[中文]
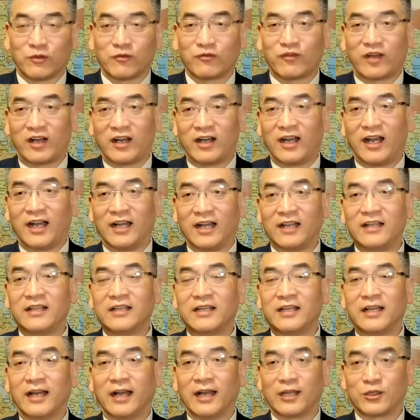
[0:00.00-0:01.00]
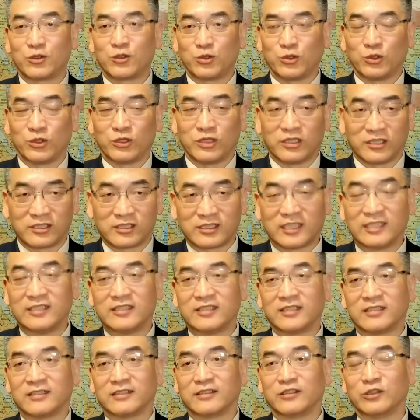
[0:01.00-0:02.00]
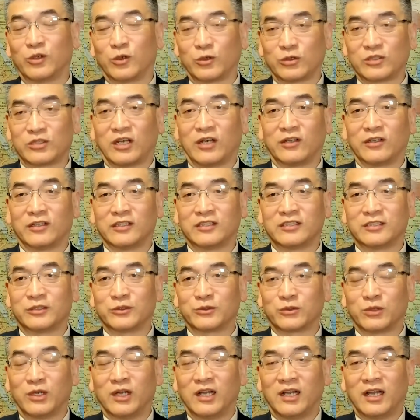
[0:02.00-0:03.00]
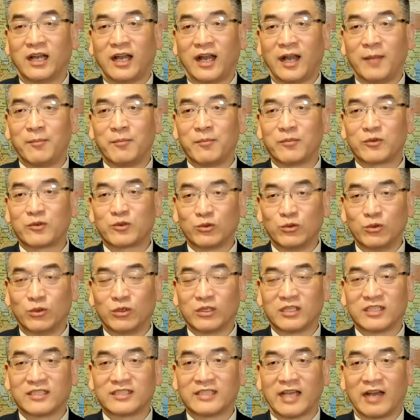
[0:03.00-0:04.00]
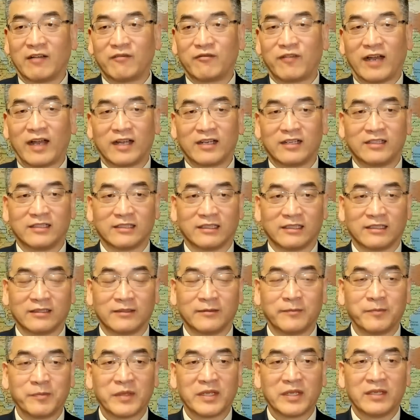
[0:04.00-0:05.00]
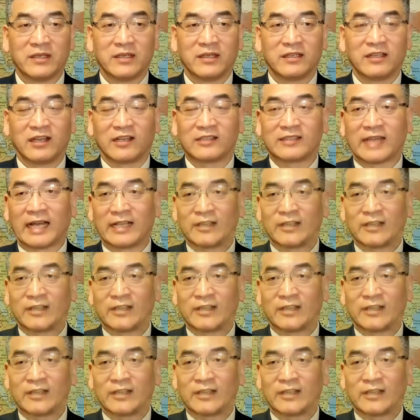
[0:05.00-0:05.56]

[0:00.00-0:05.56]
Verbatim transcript: 方案，啊，取得真正有效的技术。按中国的讲法，可能要达